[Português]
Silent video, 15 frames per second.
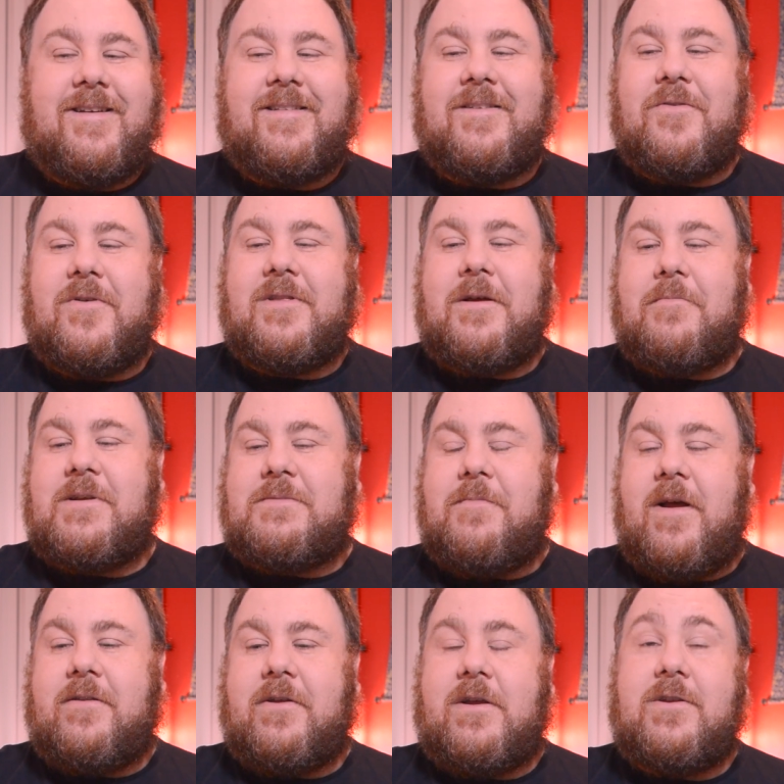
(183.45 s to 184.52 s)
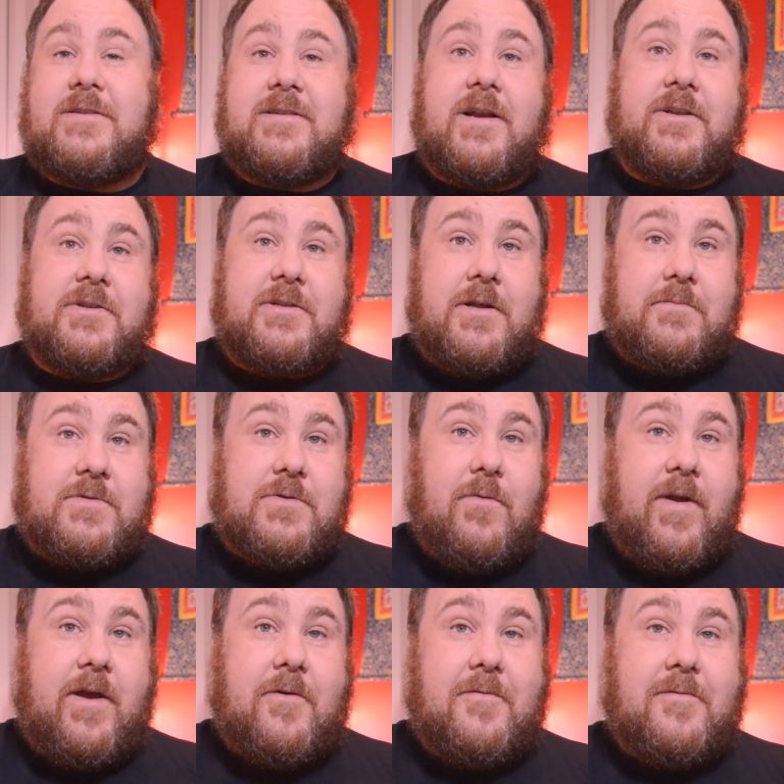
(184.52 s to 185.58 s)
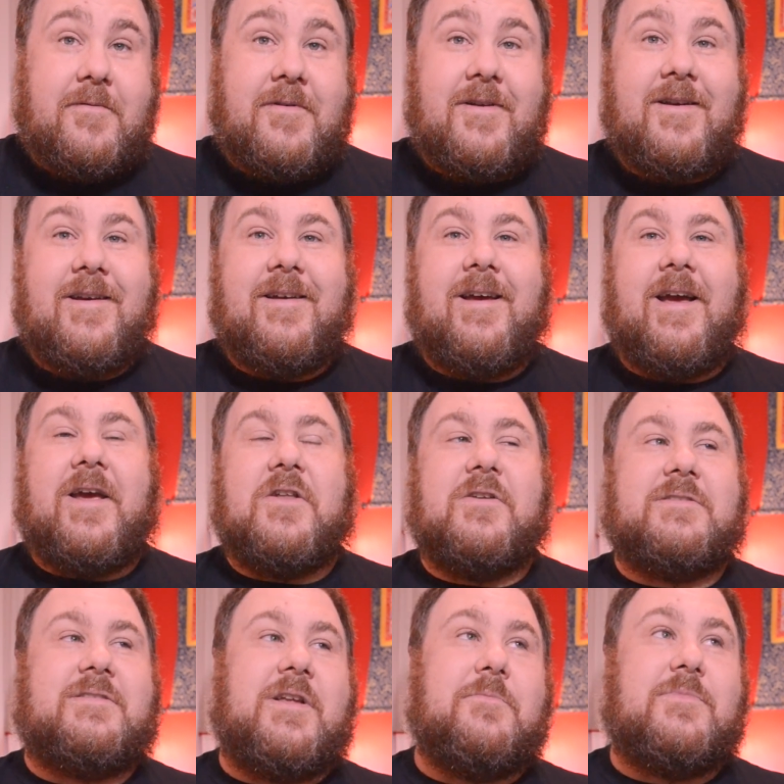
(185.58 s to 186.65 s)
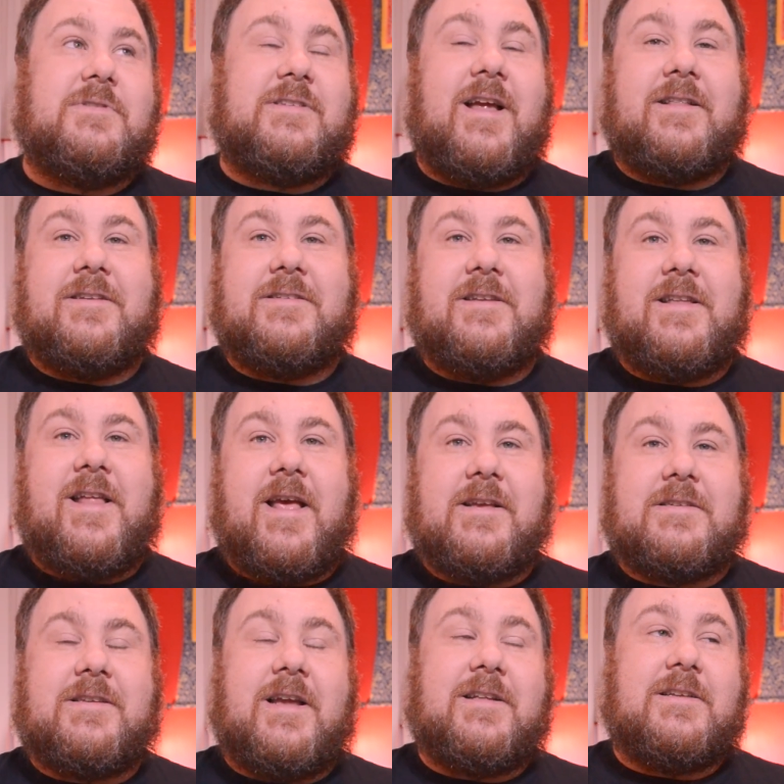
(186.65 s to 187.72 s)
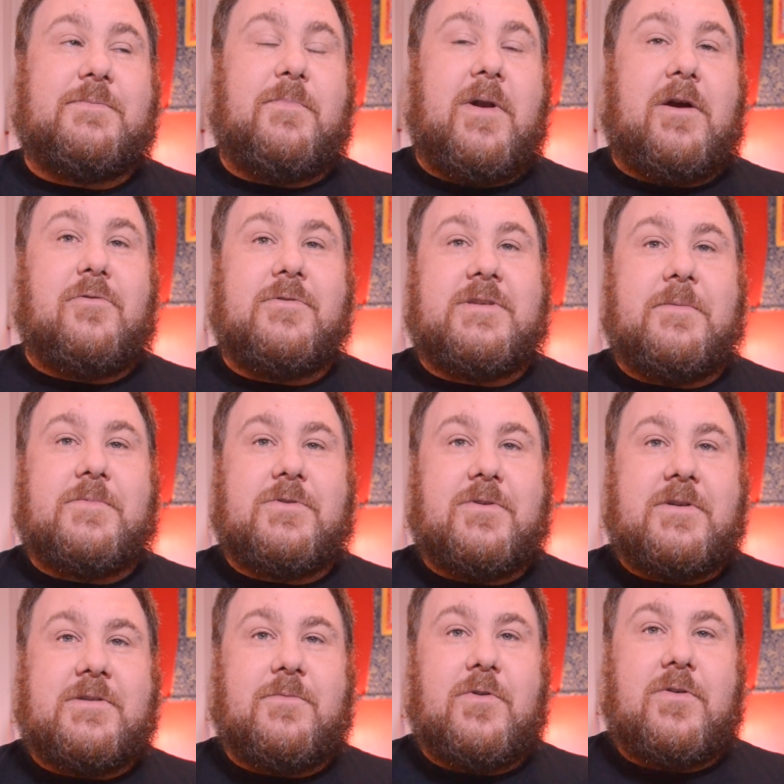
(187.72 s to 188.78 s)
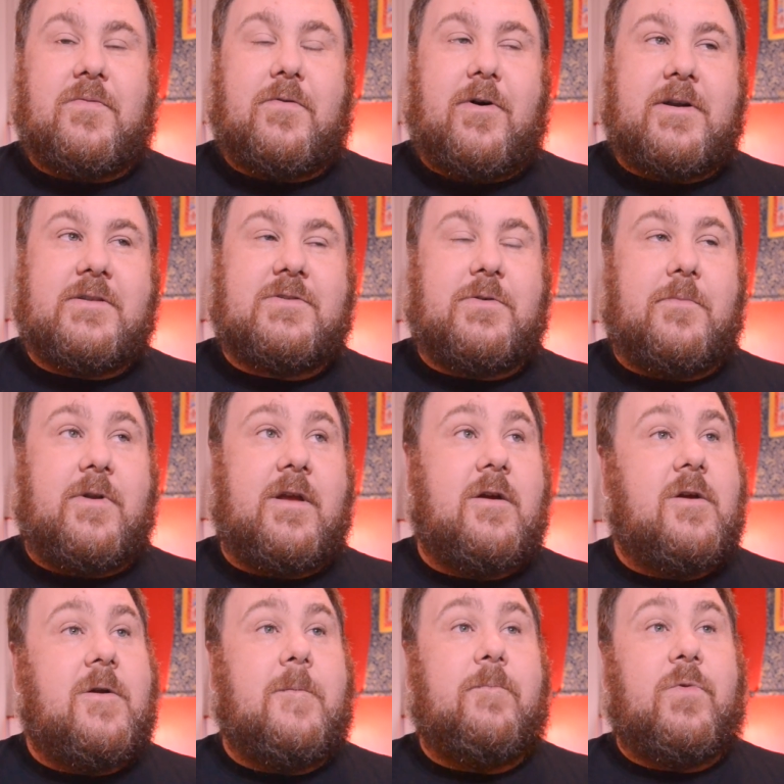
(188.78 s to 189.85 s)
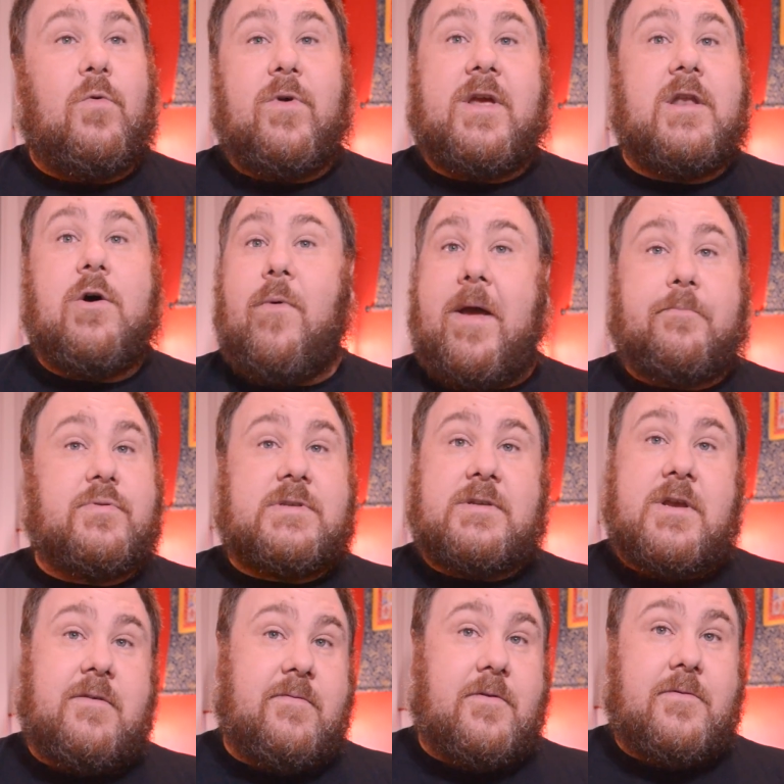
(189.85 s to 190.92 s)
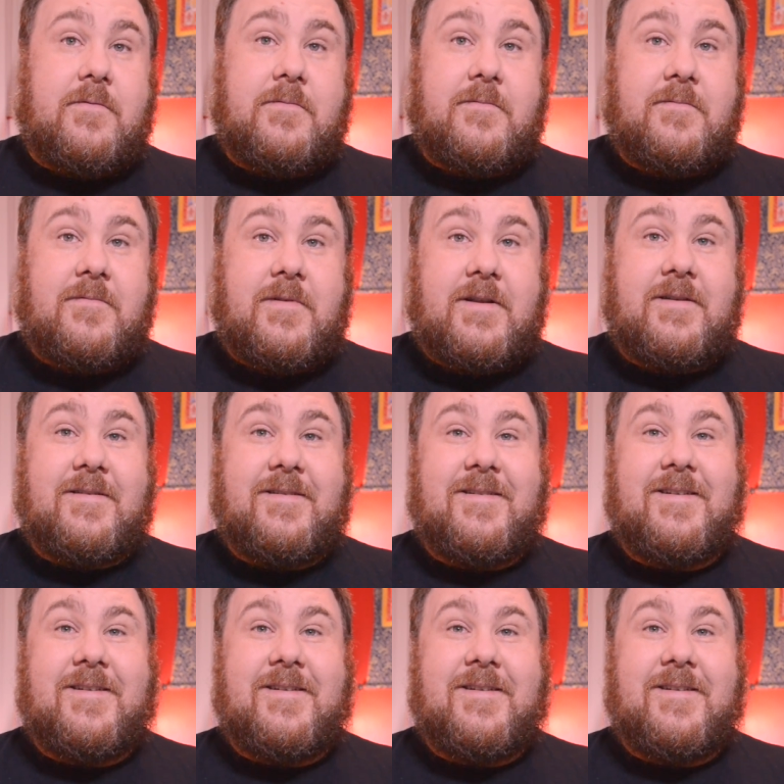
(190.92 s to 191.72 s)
Então, o que está mais perto é que nós acreditamos no eu, é que nós temos certas ideias, certas preconcepções muito fortes sobre o que não é possível, né?